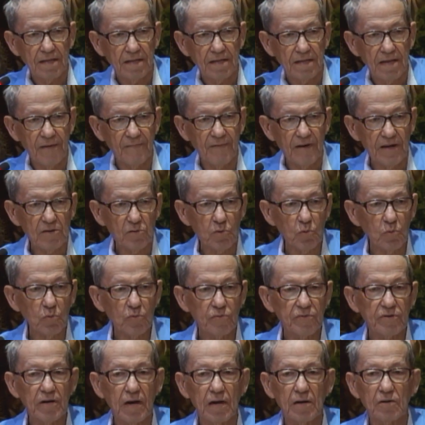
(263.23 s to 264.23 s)
Estava tudo
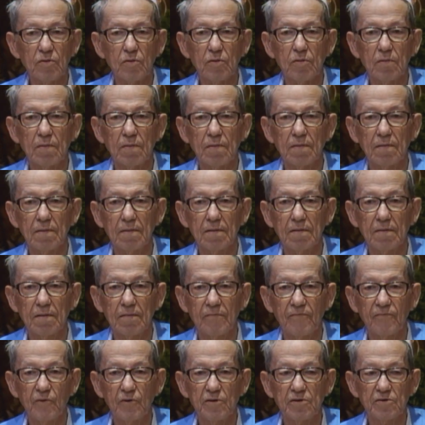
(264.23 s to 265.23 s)
certo.
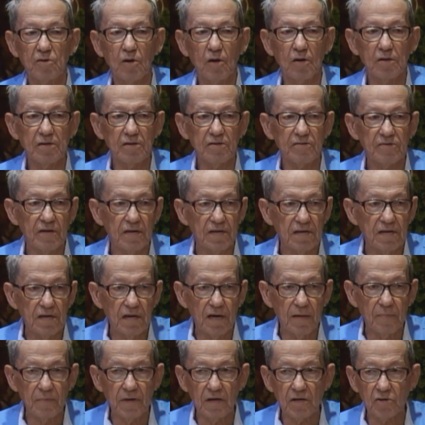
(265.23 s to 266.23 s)
Foi só dizer que
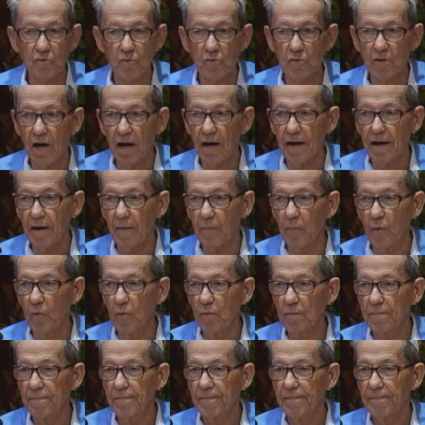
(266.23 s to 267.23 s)
ia me ajudar, acabou.